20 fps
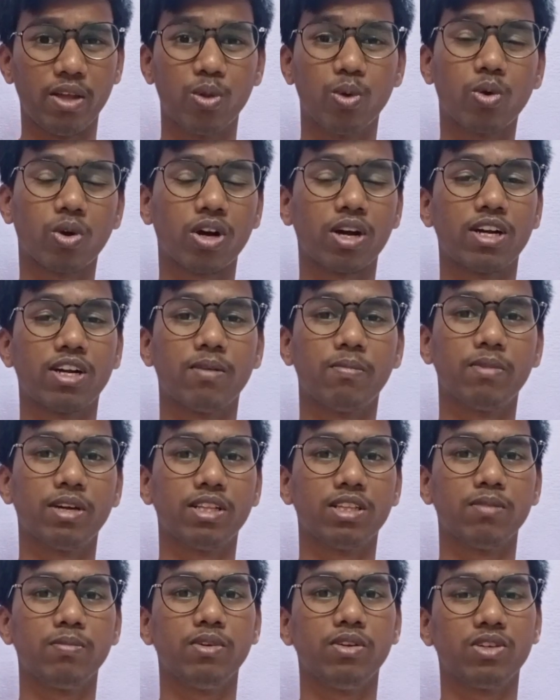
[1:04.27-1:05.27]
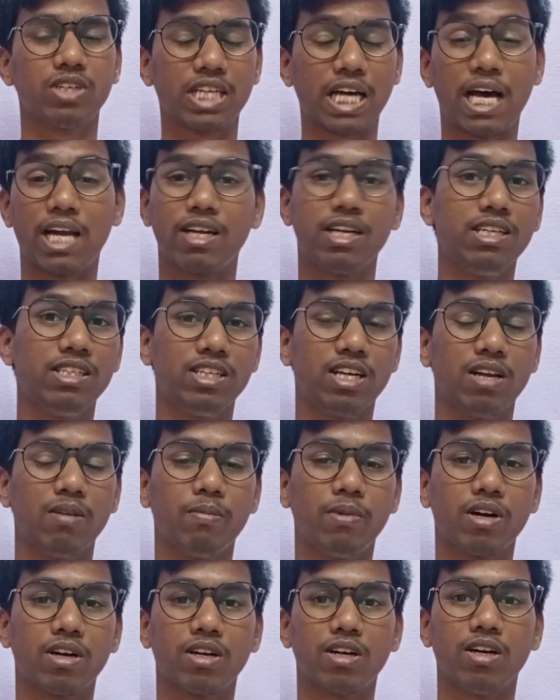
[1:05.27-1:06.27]
ఏదో ఒక అటెంప్ట్ అయితే మీరు టార్గెట్
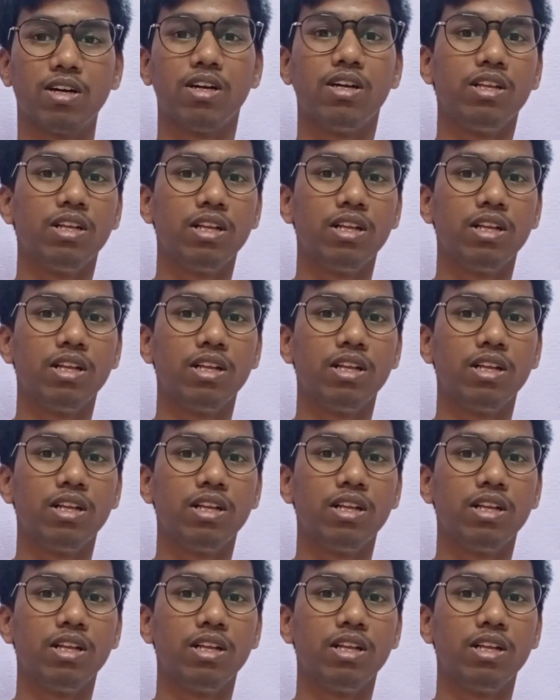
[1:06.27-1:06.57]
చేయాలి పక్క